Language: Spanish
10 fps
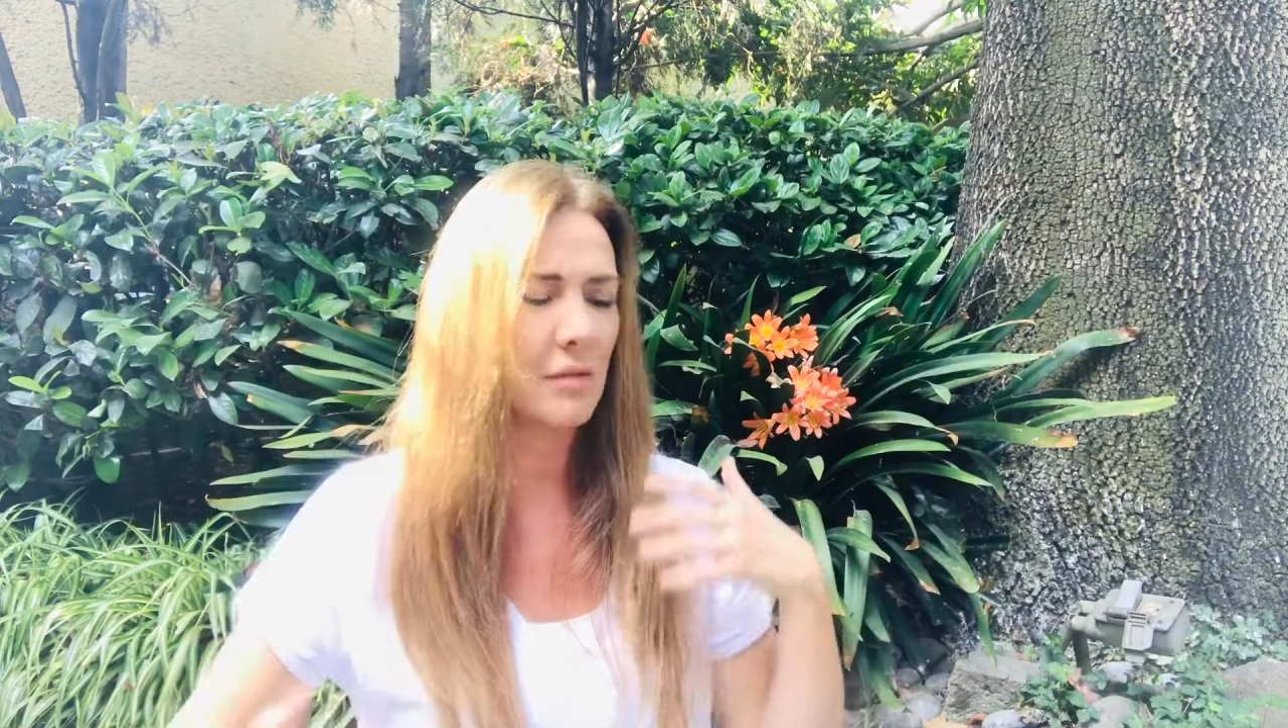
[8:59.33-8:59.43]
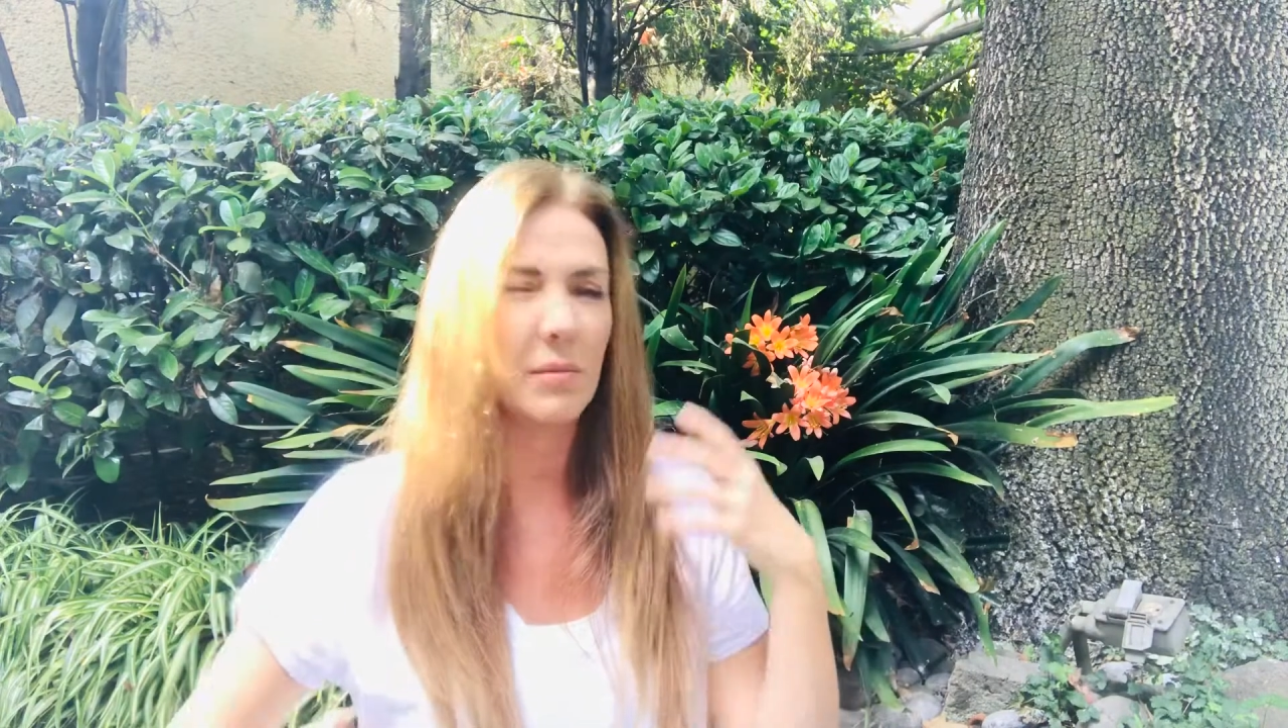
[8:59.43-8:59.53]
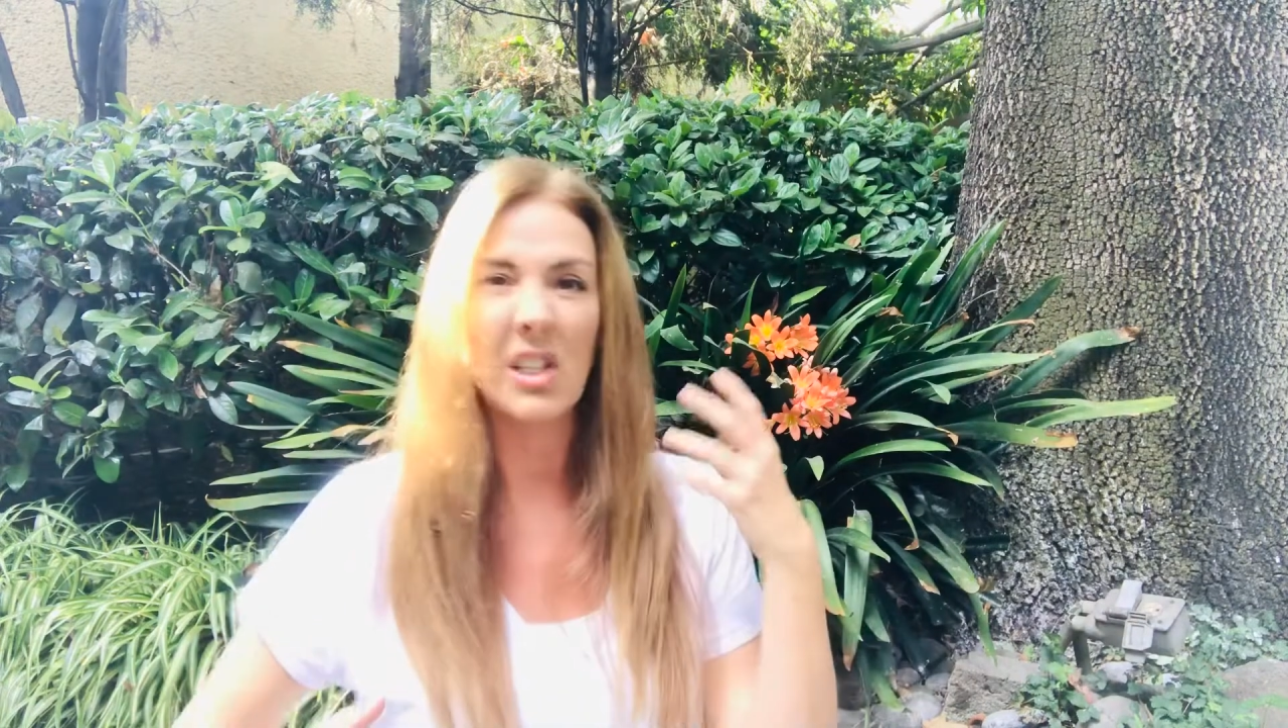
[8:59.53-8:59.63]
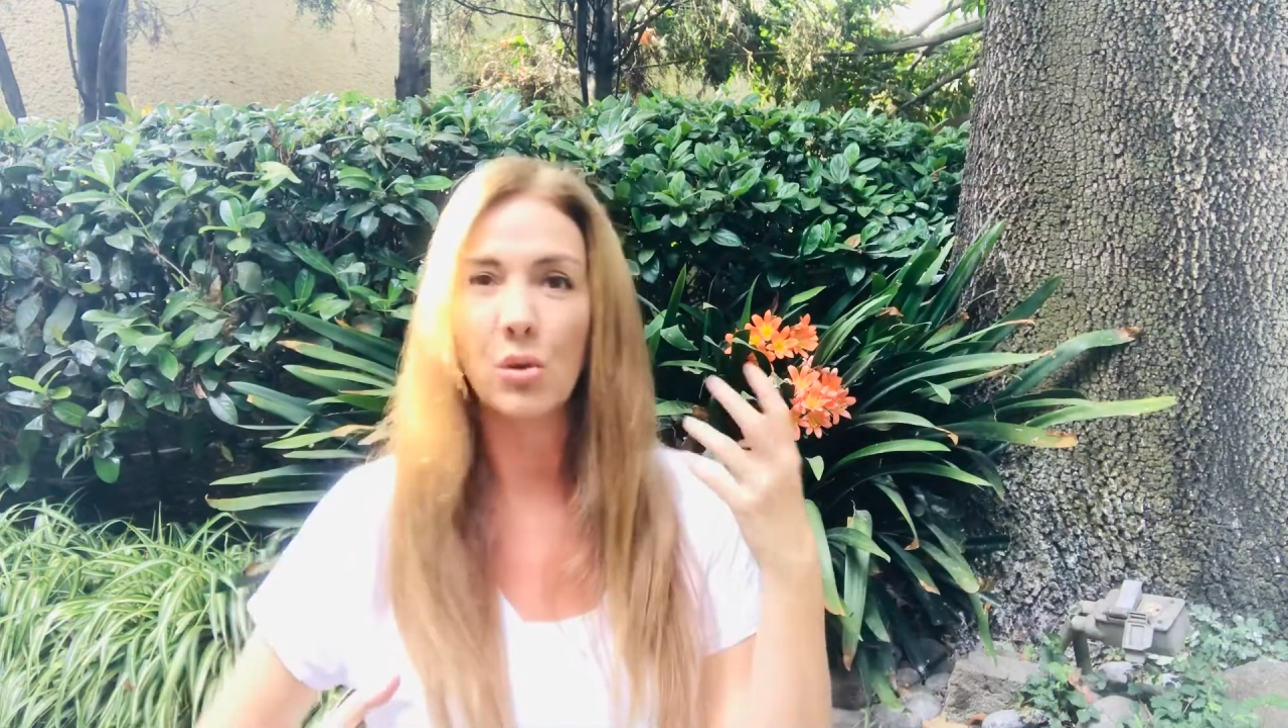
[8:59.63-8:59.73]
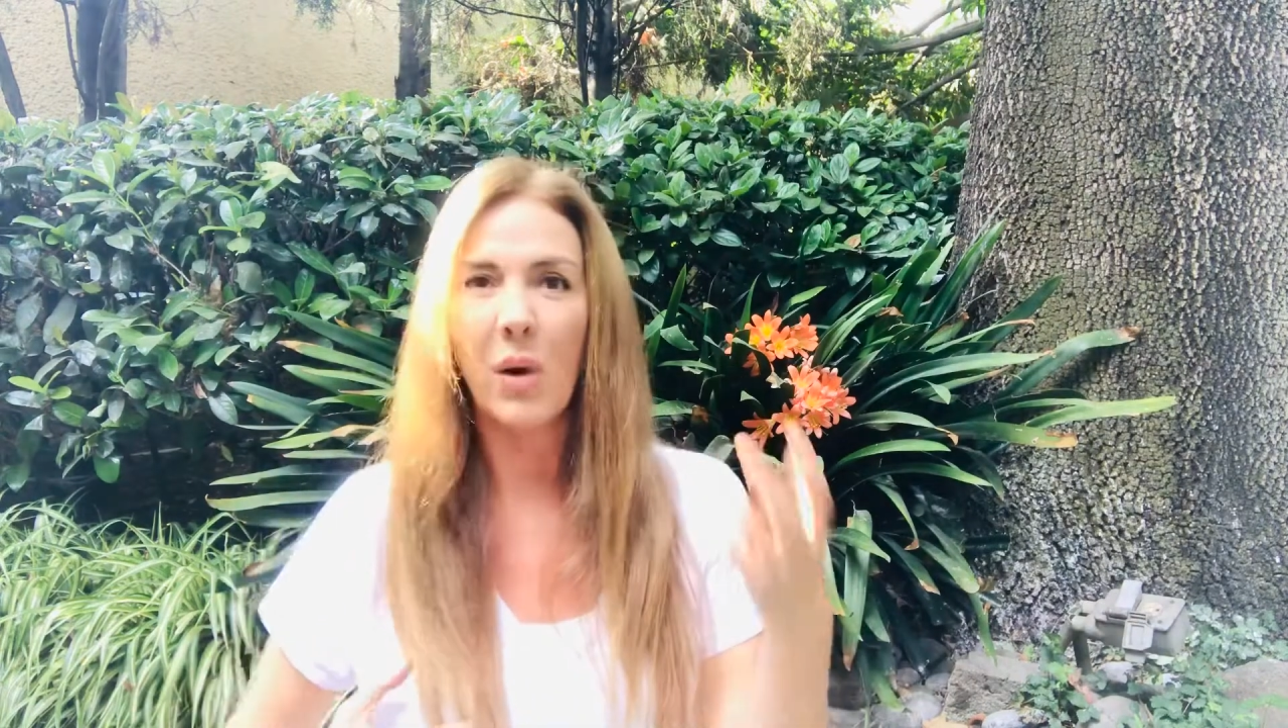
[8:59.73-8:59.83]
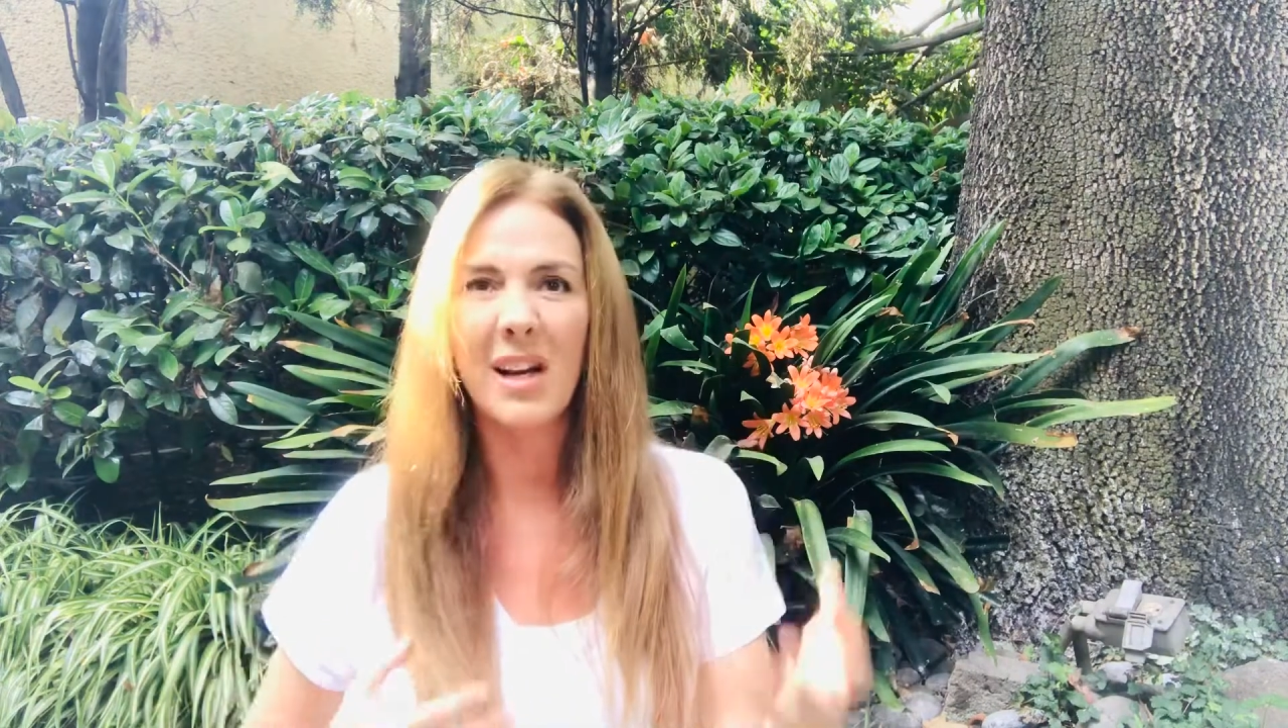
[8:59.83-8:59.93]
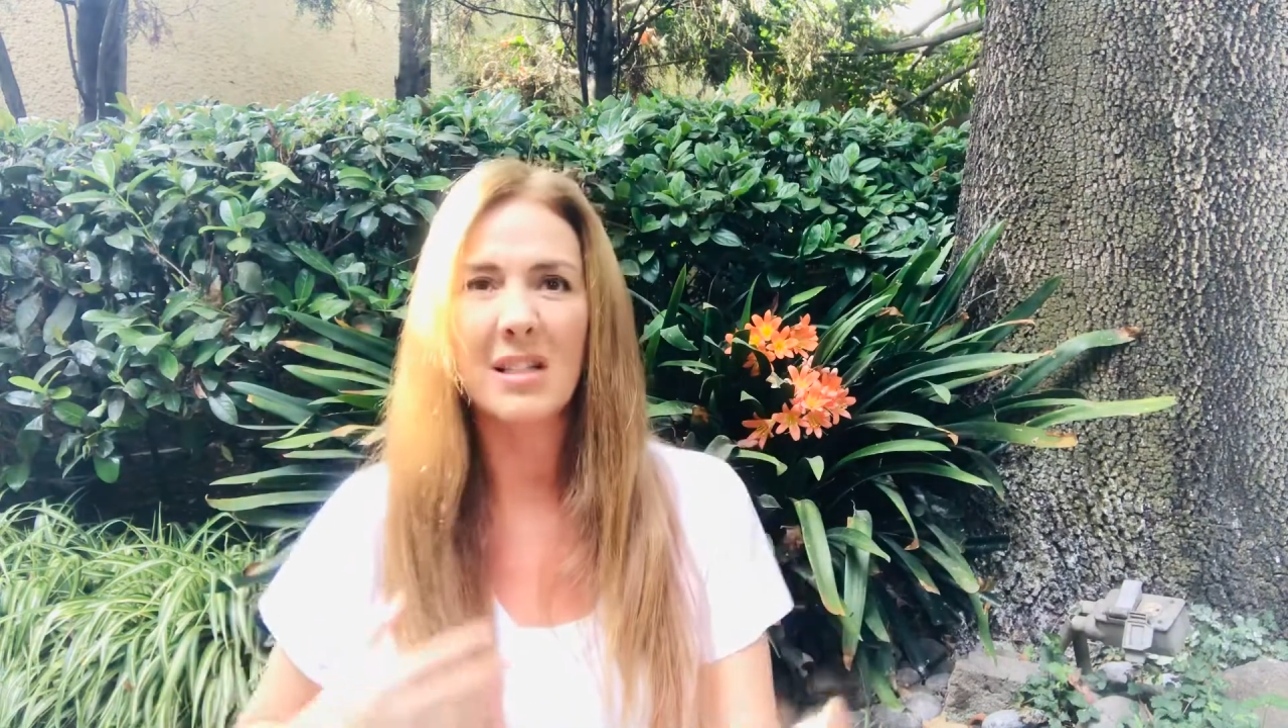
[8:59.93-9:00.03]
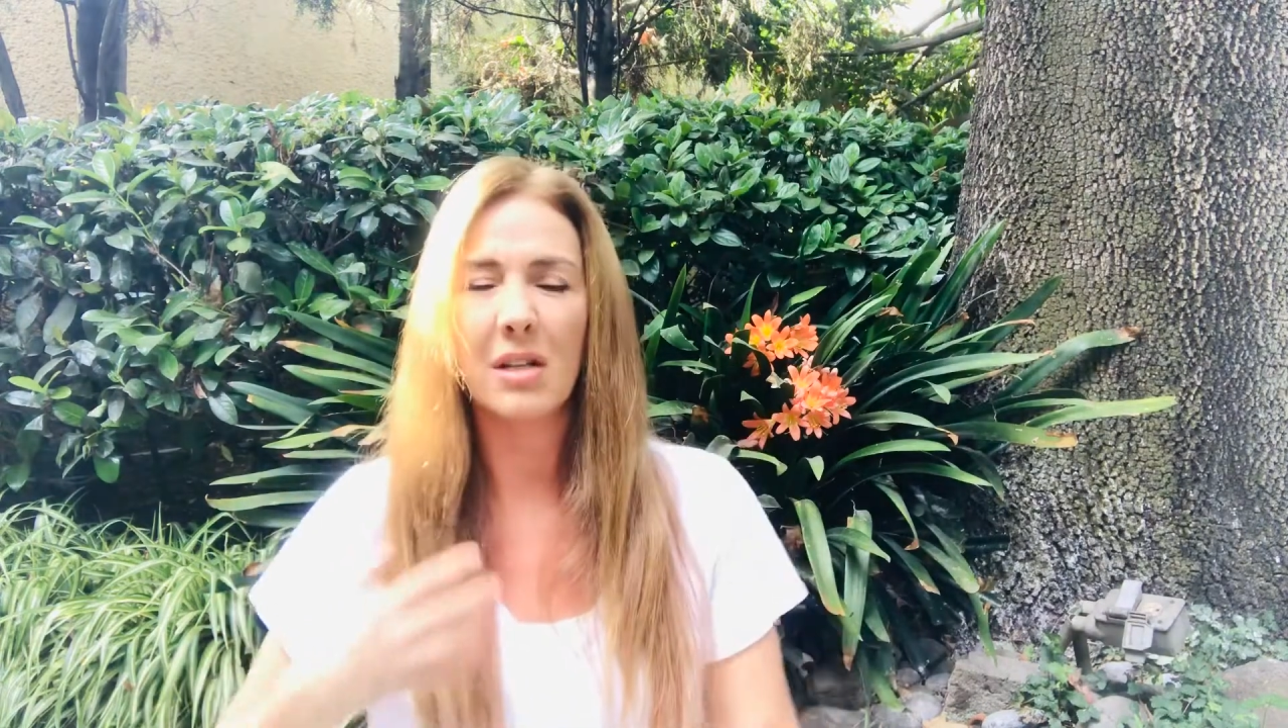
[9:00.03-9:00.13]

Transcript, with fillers: espirituales,